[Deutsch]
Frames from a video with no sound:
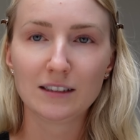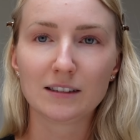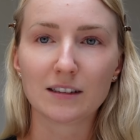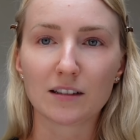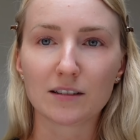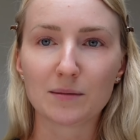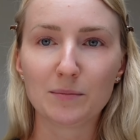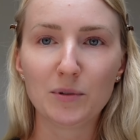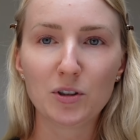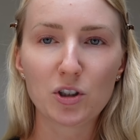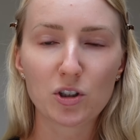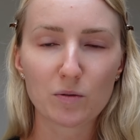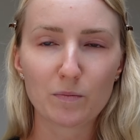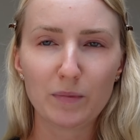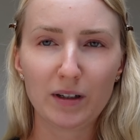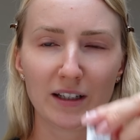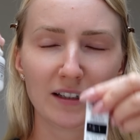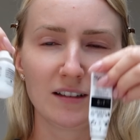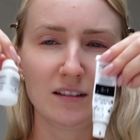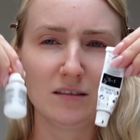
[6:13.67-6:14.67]
Das mischt
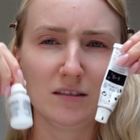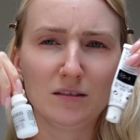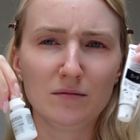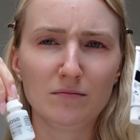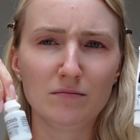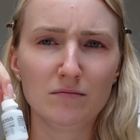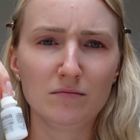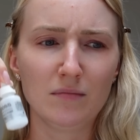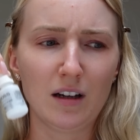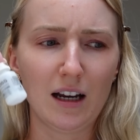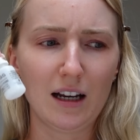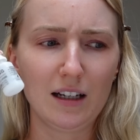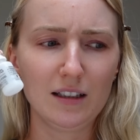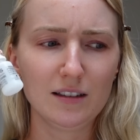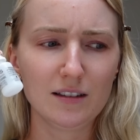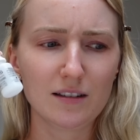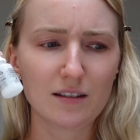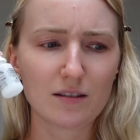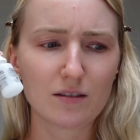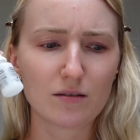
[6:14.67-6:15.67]
man ähm,
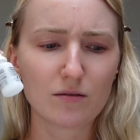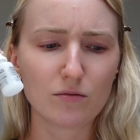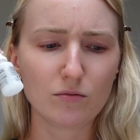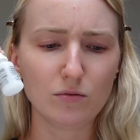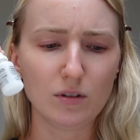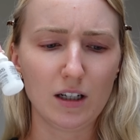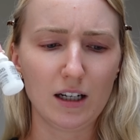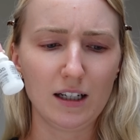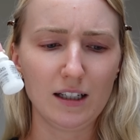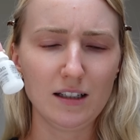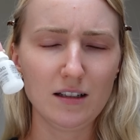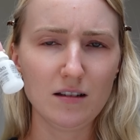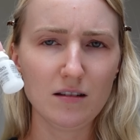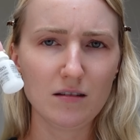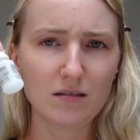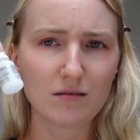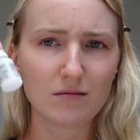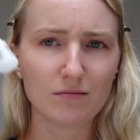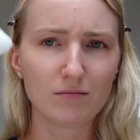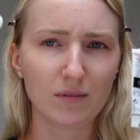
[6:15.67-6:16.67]
1 zu
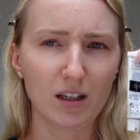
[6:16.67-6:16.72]
1.